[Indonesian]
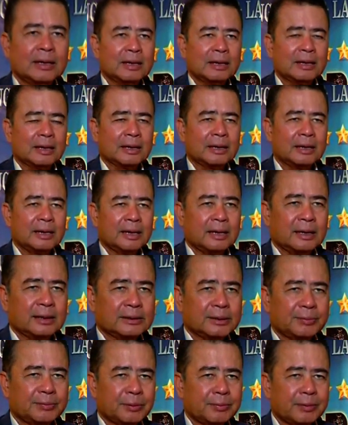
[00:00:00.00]
karena
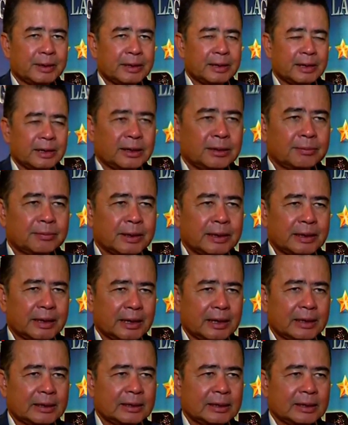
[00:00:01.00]
Sepen Media ini
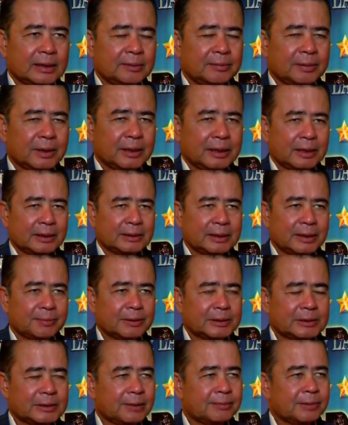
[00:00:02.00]
melihat dia bagi
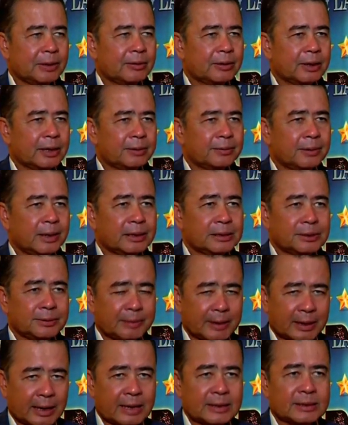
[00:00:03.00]
siapa-siapa orang yang
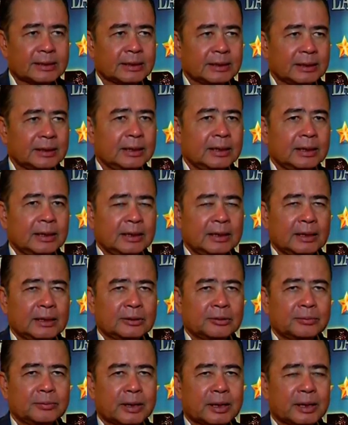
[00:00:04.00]
menginspirasi
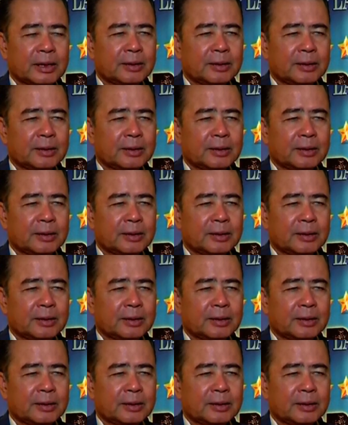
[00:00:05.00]
itu mereka